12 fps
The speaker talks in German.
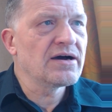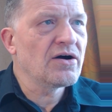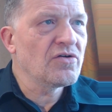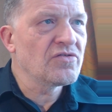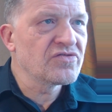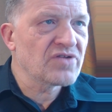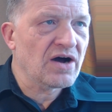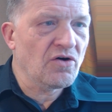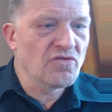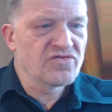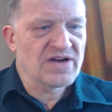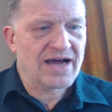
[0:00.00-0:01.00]
auf
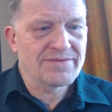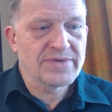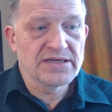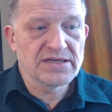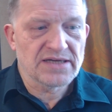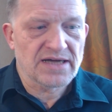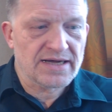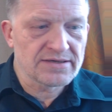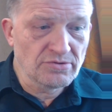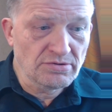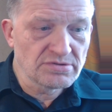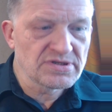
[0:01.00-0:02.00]
Aufnahme in die
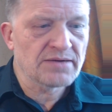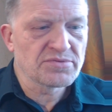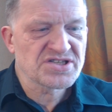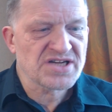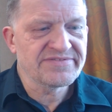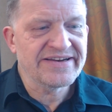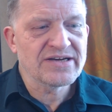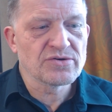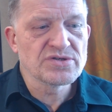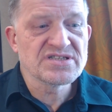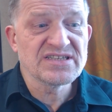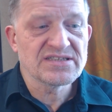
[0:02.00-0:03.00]
NATO. Die haben gesagt, wenn ihr
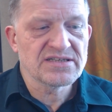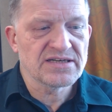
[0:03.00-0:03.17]
uns nicht die